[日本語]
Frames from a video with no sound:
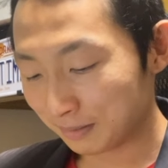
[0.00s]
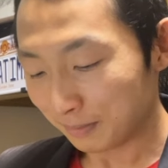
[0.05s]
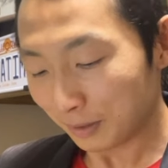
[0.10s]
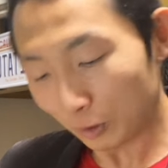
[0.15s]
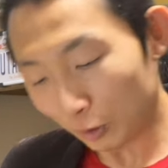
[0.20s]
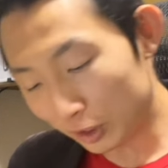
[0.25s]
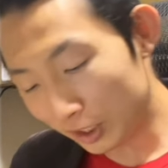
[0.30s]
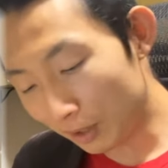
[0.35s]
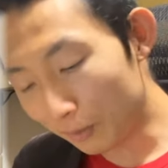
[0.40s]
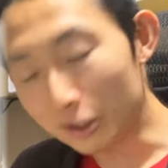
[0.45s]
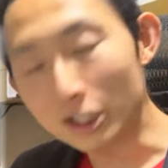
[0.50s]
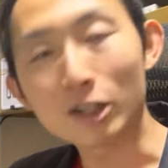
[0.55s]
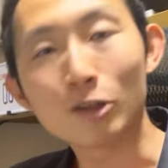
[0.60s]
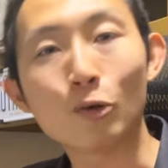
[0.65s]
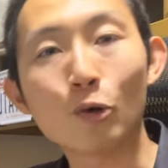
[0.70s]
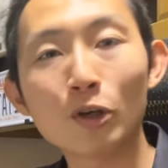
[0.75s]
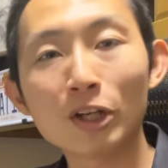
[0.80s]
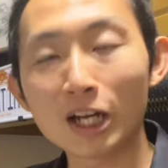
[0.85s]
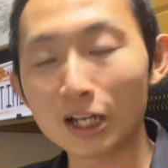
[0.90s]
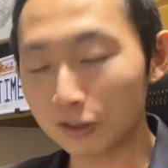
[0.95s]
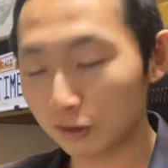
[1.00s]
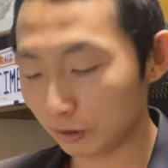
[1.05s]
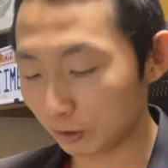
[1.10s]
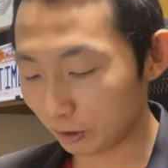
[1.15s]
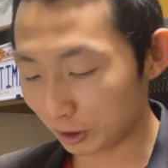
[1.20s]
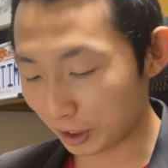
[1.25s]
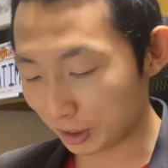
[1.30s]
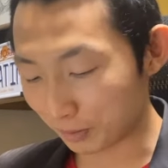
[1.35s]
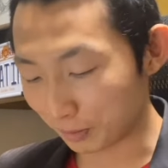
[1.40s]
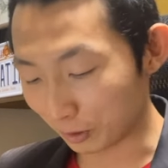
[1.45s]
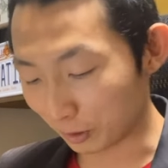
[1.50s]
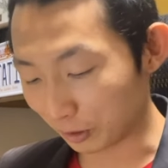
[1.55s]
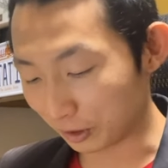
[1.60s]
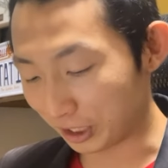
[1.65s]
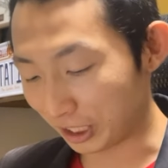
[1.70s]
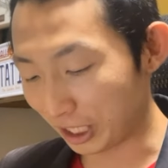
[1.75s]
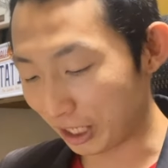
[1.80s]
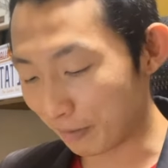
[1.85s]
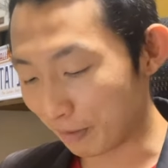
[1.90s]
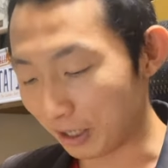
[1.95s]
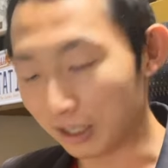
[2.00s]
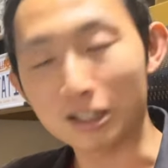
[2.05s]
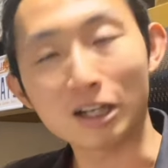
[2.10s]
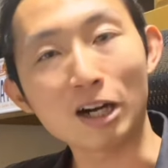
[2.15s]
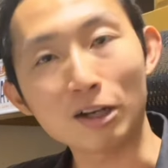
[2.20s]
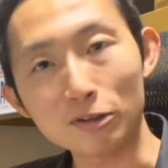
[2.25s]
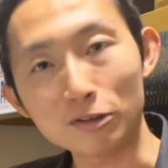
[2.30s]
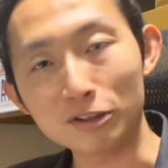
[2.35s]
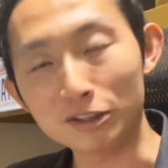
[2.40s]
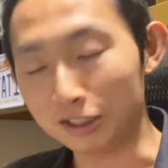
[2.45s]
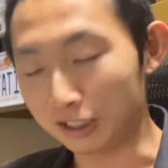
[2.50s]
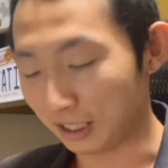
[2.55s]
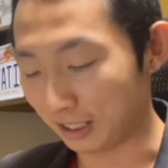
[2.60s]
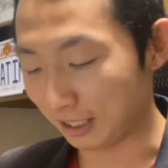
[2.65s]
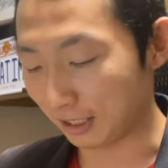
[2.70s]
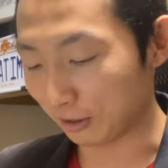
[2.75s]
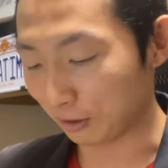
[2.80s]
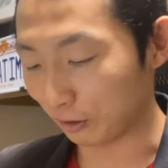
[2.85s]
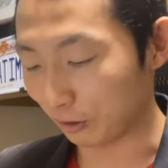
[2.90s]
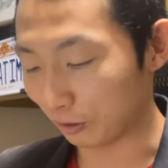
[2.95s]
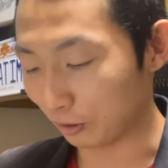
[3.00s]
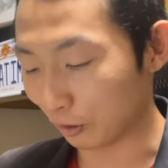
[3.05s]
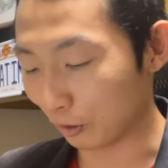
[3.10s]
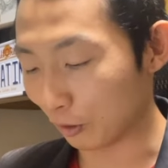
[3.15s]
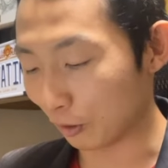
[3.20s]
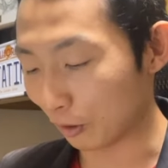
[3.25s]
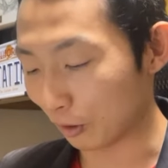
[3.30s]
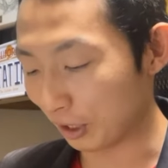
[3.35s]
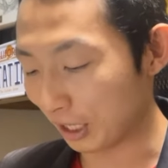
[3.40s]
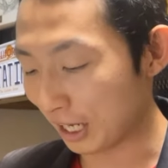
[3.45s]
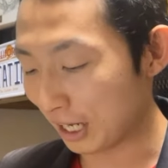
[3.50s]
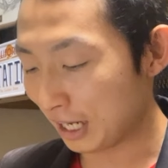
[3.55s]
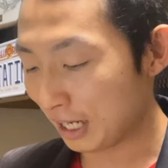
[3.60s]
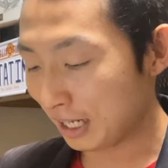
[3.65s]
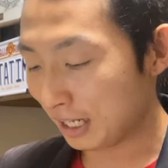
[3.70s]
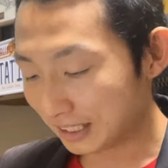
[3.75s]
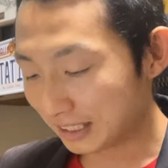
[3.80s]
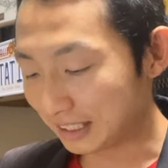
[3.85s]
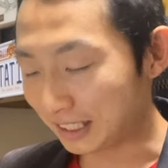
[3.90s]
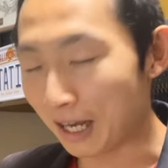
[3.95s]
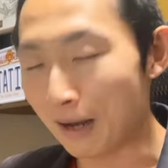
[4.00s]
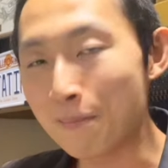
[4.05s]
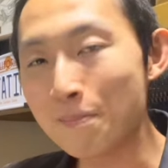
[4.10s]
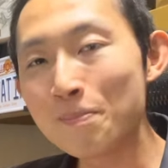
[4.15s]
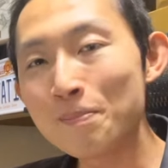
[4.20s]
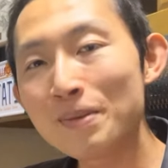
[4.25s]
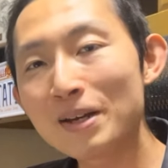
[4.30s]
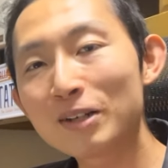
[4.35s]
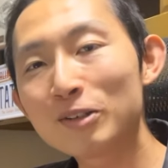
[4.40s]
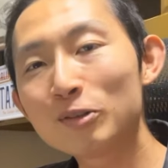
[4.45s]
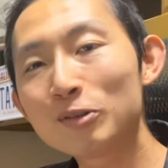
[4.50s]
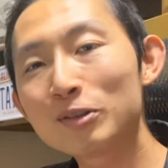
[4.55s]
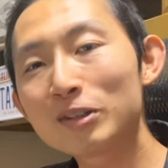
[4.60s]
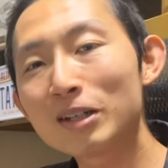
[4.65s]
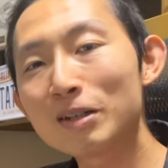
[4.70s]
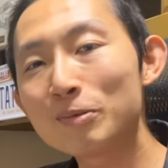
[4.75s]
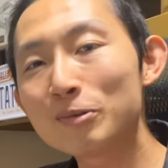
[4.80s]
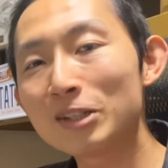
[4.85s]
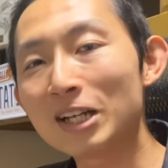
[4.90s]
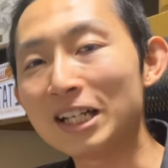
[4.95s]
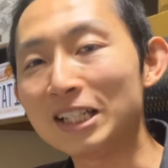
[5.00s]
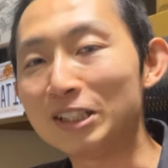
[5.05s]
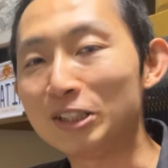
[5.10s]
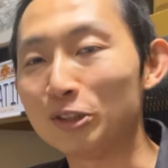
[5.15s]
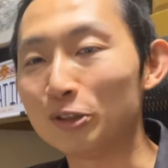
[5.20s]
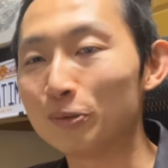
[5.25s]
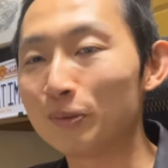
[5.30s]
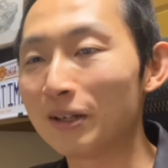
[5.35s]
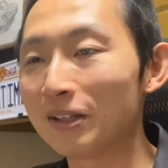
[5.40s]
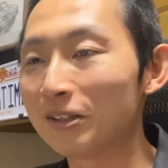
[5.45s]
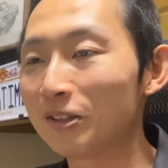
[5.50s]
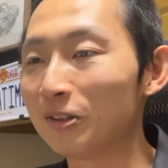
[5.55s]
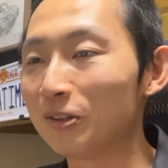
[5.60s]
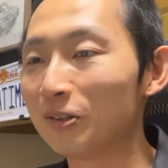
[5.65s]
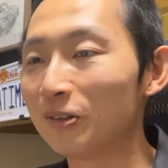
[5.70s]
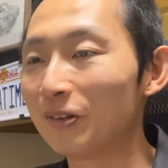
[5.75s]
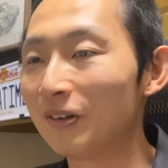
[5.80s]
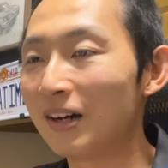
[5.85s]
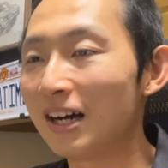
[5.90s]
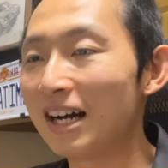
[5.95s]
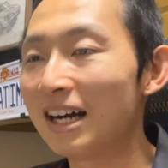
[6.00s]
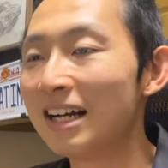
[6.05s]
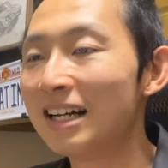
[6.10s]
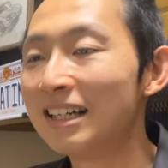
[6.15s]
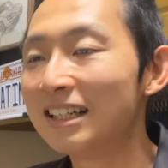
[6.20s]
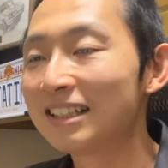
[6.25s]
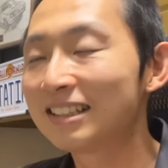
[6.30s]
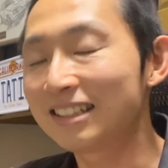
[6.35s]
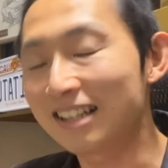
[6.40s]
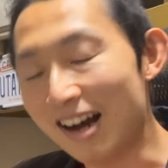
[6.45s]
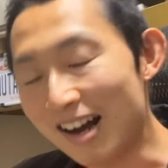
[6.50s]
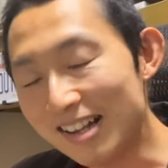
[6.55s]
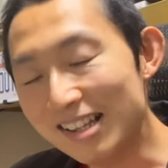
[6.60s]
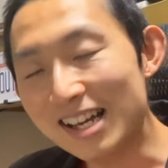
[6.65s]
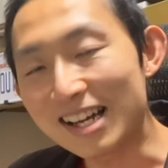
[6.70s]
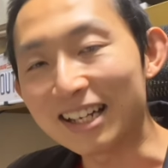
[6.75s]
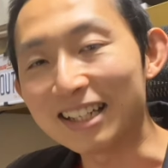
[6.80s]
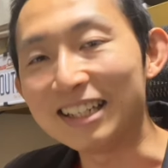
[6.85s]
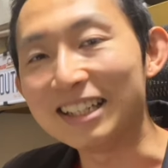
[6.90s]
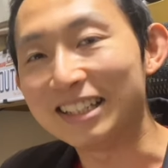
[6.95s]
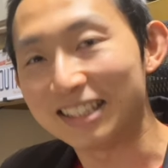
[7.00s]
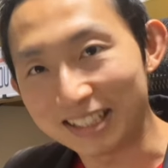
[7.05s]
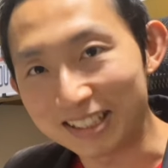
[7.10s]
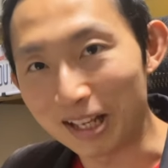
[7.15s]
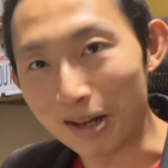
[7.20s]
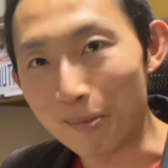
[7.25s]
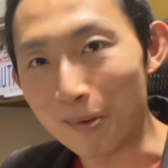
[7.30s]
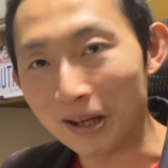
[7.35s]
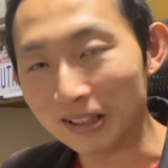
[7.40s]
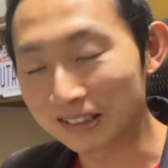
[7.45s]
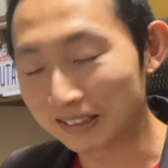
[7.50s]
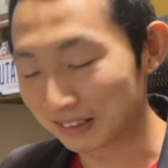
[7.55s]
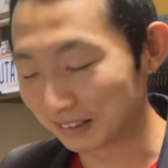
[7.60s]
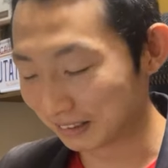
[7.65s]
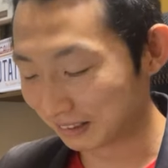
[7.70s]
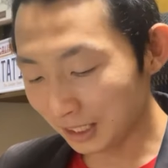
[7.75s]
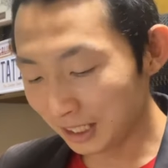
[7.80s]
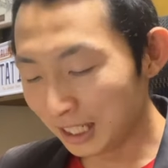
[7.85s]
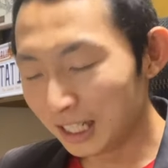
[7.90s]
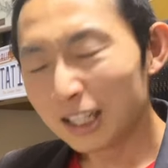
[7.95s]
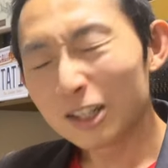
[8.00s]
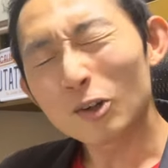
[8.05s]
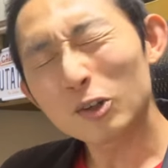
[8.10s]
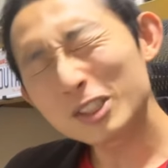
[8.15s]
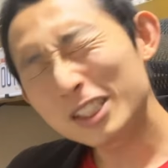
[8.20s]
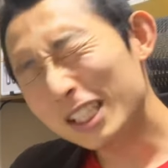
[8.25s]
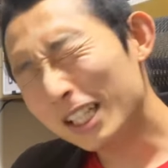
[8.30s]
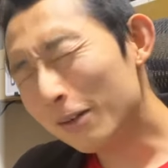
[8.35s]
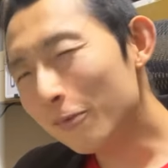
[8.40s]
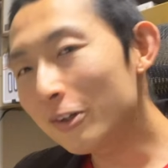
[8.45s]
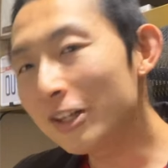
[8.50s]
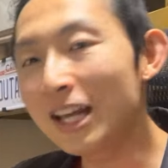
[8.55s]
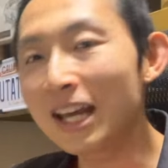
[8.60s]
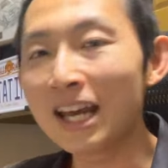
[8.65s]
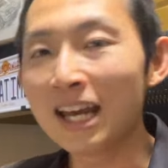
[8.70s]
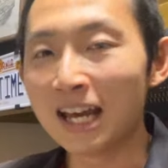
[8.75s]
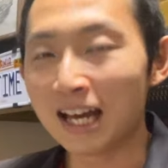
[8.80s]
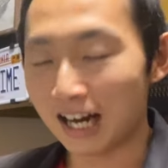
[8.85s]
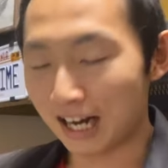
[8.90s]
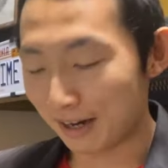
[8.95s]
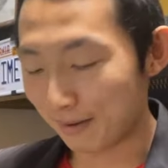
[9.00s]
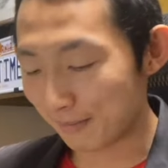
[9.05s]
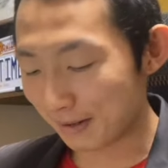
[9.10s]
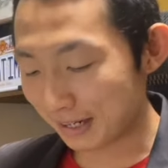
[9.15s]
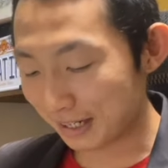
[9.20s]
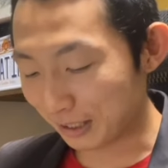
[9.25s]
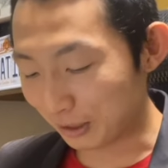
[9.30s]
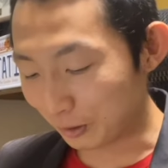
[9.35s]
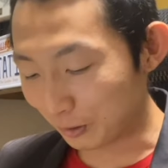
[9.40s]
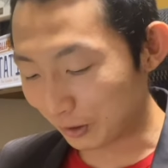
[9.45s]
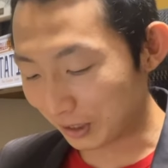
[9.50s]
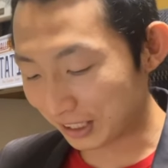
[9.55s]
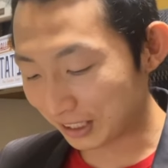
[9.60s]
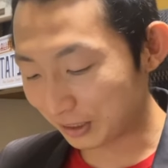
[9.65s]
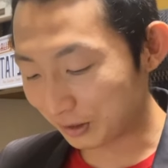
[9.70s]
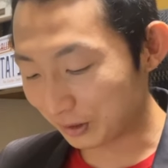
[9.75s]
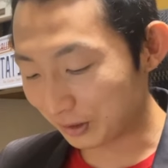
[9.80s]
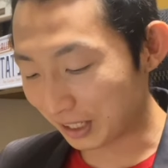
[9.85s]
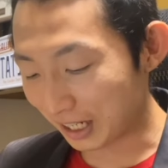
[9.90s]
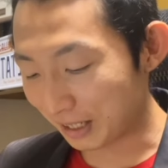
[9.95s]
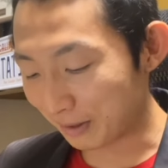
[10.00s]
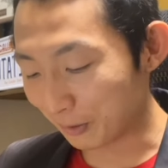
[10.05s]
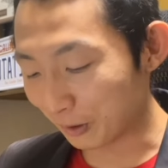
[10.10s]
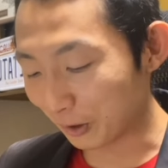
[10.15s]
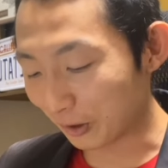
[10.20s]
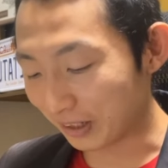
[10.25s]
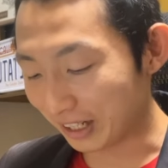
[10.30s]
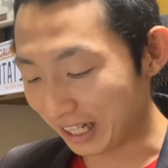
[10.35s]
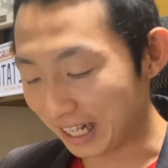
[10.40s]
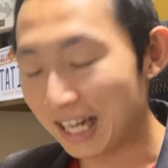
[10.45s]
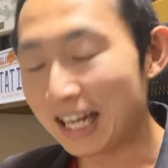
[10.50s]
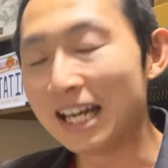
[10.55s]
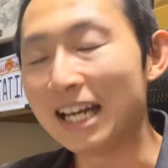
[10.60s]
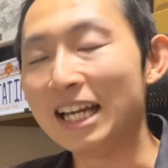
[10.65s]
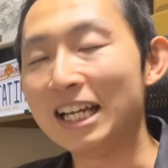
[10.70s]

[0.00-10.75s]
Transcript: まあ、こちらもね 500g を切れば軽いかなというところで 300g 台中盤というのはかなり来てますこちらもねあまり詳しくないものでね、